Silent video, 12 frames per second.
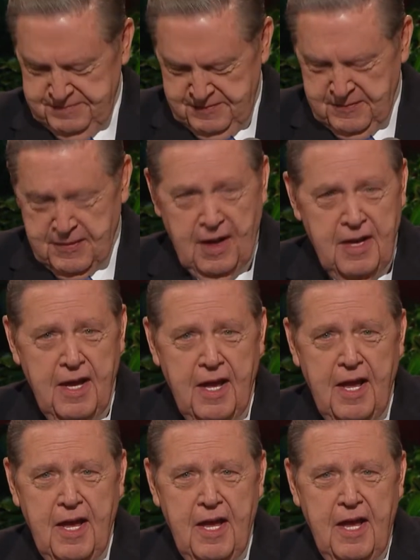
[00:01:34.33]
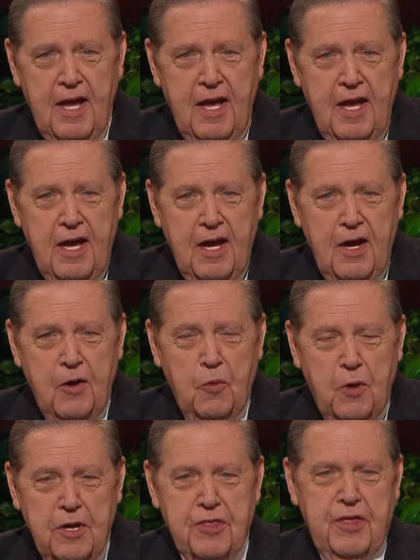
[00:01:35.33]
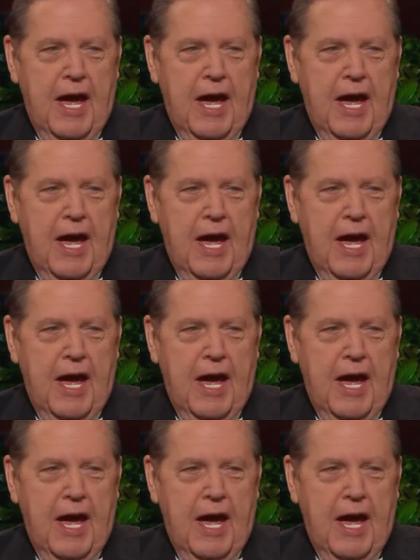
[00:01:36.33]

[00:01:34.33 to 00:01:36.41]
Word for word: wie es auch euer himmlischer Vater ist.